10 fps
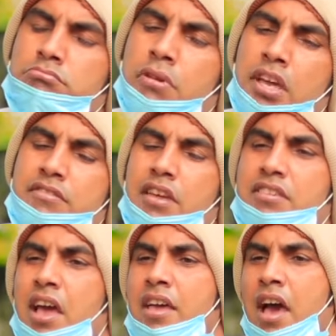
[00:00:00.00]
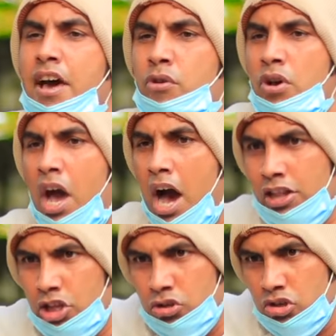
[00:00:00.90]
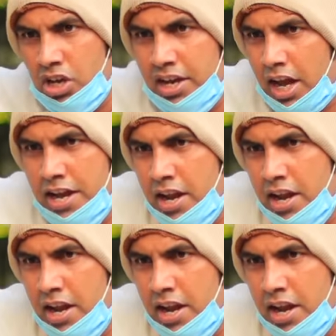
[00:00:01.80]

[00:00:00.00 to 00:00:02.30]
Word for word: भाई चचा यार कोई हाथी तो चल के ही